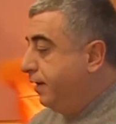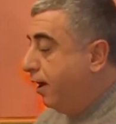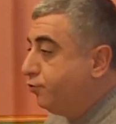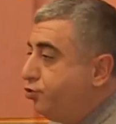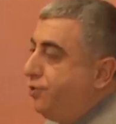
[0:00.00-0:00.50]

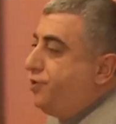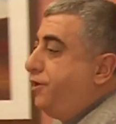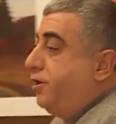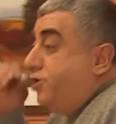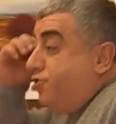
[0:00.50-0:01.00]
Ya şu
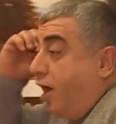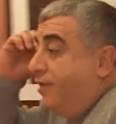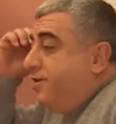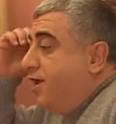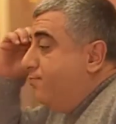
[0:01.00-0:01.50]
işi hiç
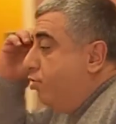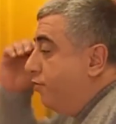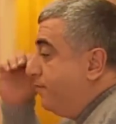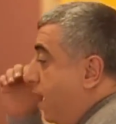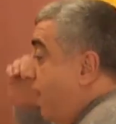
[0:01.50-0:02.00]

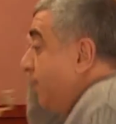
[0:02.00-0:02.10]
anlayamıyorum ya.